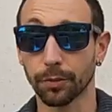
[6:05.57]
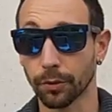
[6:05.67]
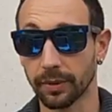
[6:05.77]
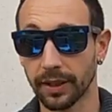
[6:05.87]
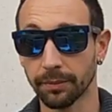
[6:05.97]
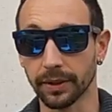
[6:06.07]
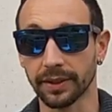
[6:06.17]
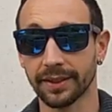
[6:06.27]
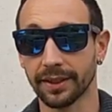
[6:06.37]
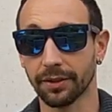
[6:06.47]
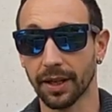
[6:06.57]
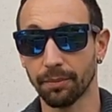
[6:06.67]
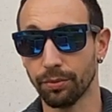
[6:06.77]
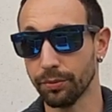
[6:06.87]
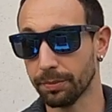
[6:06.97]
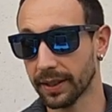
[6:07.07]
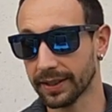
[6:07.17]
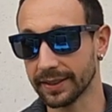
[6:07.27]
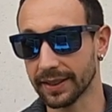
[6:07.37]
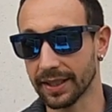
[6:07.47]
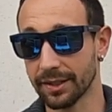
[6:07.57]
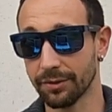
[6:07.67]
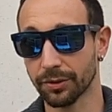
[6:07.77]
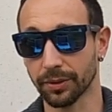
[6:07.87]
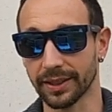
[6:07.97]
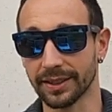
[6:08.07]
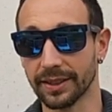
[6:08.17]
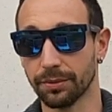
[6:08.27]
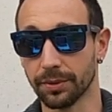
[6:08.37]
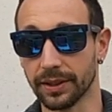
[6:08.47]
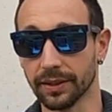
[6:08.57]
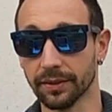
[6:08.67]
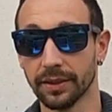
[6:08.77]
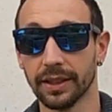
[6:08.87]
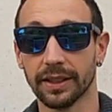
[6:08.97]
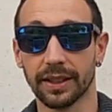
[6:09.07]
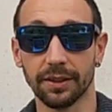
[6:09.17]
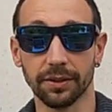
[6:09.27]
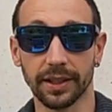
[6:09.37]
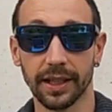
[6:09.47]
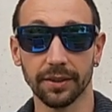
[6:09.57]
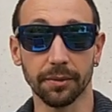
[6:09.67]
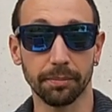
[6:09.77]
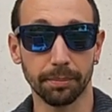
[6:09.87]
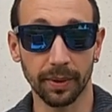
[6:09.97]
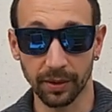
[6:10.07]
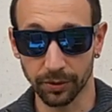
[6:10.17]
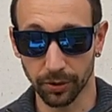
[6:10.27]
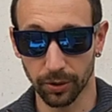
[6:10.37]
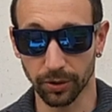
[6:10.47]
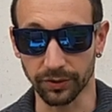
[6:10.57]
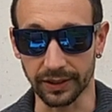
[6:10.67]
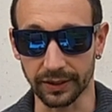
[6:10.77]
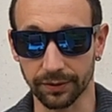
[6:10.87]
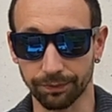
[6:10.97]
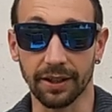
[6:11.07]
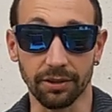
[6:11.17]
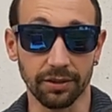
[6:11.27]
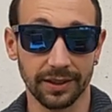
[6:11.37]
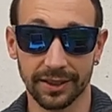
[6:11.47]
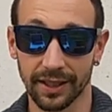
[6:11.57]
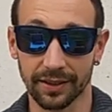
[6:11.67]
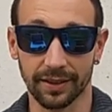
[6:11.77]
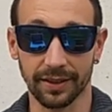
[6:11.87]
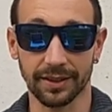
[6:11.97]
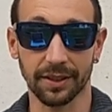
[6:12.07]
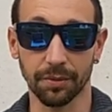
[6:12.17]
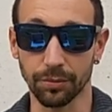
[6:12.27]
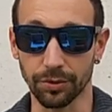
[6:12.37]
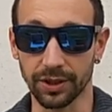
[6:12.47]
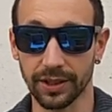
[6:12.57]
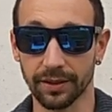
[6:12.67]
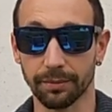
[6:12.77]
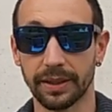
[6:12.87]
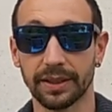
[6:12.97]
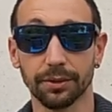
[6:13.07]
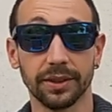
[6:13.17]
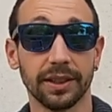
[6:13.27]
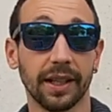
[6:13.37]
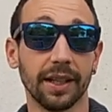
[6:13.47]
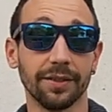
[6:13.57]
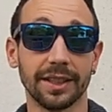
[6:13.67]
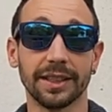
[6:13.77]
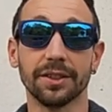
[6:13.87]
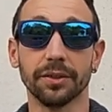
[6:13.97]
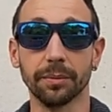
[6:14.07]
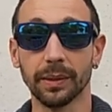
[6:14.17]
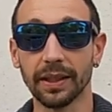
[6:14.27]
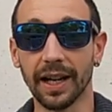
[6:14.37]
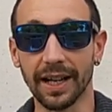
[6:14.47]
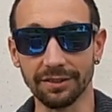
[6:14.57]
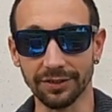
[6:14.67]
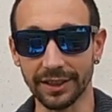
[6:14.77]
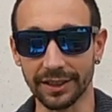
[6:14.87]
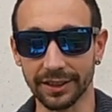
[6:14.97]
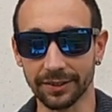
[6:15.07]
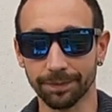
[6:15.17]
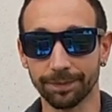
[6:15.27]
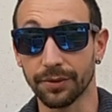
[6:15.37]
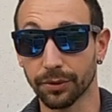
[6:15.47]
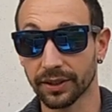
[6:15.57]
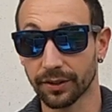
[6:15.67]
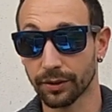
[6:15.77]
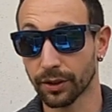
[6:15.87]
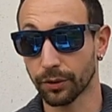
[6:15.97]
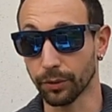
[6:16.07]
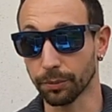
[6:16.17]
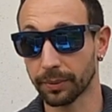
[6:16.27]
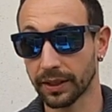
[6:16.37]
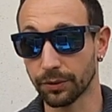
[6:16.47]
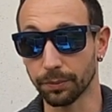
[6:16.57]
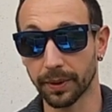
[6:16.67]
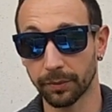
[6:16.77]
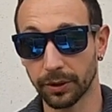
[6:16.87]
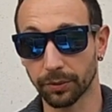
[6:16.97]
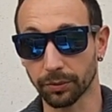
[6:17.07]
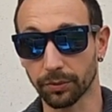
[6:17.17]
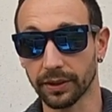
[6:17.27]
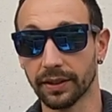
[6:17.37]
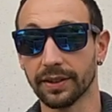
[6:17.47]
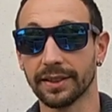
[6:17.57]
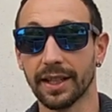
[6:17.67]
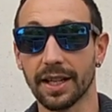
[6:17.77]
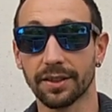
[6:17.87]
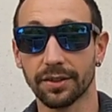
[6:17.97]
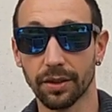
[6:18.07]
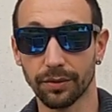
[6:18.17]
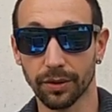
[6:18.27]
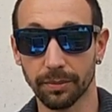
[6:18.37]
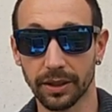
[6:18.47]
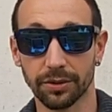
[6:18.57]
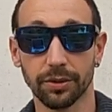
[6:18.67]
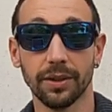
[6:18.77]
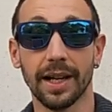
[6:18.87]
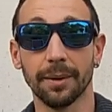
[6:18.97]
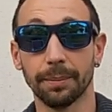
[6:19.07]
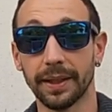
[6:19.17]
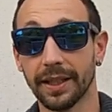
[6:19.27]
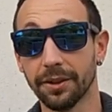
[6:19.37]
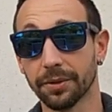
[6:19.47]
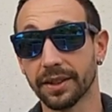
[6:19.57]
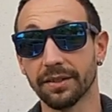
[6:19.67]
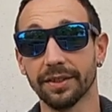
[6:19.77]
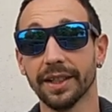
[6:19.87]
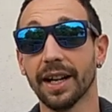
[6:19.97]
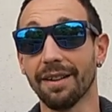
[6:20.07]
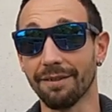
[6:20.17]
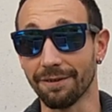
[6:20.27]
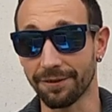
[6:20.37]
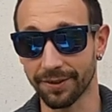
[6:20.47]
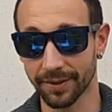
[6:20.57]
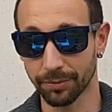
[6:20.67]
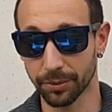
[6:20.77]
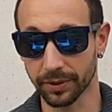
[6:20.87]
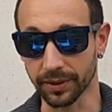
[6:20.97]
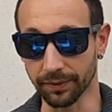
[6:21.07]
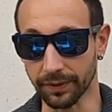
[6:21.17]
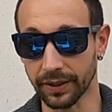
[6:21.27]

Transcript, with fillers: Le problème, c'est que la plupart des élèves sont des étudiants qui ne gagnent pas encore leur vie. Alors, certes, c'est un budget, mais c'est aussi un investissement à vie. Il faut savoir que le prix du permis de conduire, c'est la seule formation à payer une TVA à 20%.